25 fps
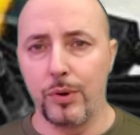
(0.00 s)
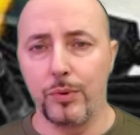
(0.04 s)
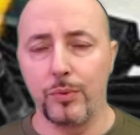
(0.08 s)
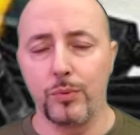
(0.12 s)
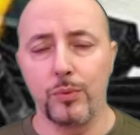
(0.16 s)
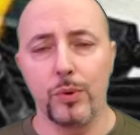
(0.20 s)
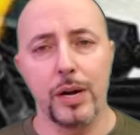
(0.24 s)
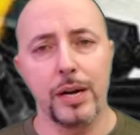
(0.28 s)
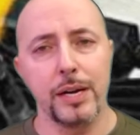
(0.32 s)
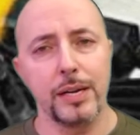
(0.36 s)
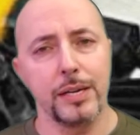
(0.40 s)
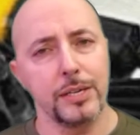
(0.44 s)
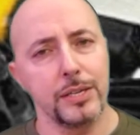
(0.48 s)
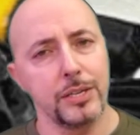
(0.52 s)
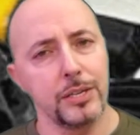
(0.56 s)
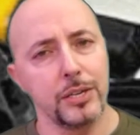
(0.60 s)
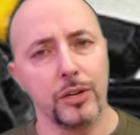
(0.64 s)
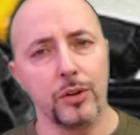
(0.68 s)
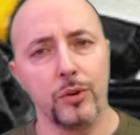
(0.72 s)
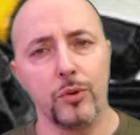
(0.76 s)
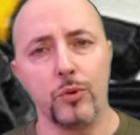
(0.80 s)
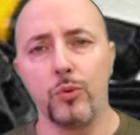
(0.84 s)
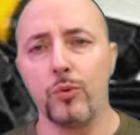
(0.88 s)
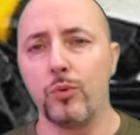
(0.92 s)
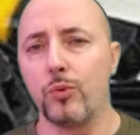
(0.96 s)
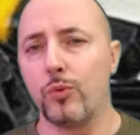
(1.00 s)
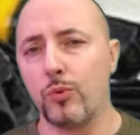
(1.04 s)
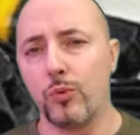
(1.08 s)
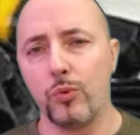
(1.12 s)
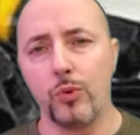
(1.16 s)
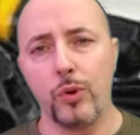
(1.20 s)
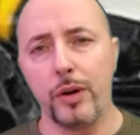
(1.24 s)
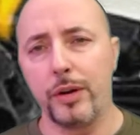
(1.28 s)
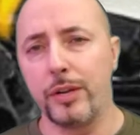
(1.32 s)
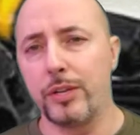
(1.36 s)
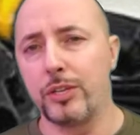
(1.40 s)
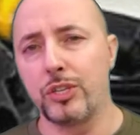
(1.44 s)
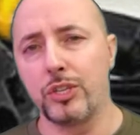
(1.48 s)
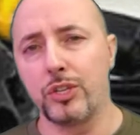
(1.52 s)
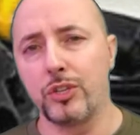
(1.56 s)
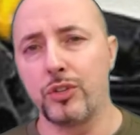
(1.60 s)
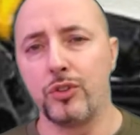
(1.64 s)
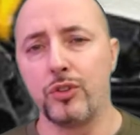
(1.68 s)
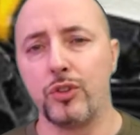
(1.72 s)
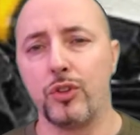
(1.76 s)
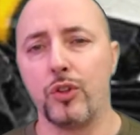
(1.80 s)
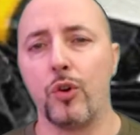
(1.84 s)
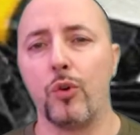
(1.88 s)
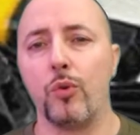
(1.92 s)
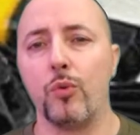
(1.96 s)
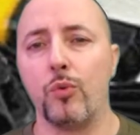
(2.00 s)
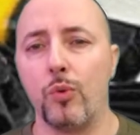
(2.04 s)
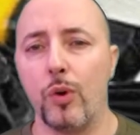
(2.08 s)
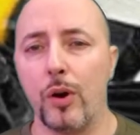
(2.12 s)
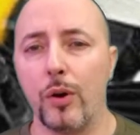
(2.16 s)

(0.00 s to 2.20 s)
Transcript: Al di là degli imprevisti, però,